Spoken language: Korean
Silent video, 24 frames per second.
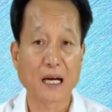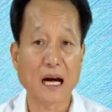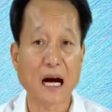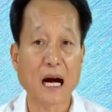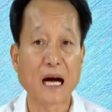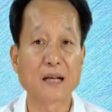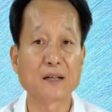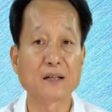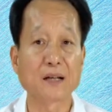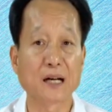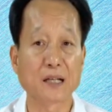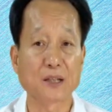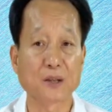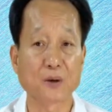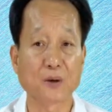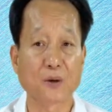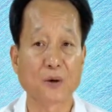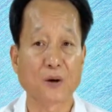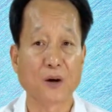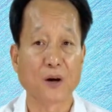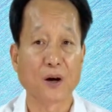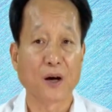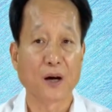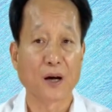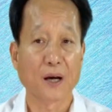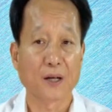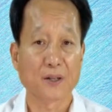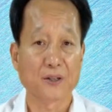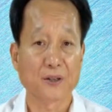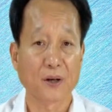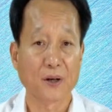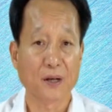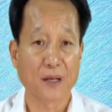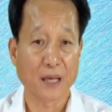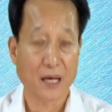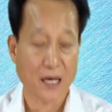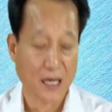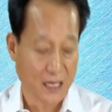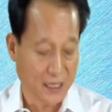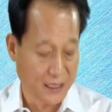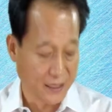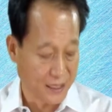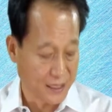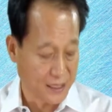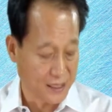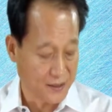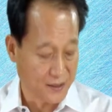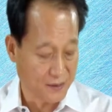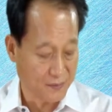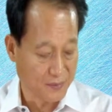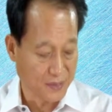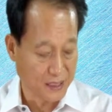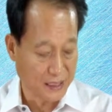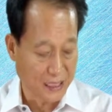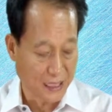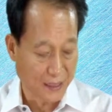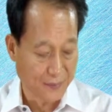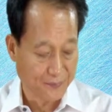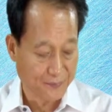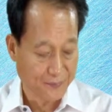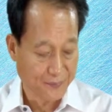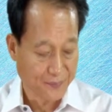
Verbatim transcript: 가능하도록 어, 설계가 되어 있습니다.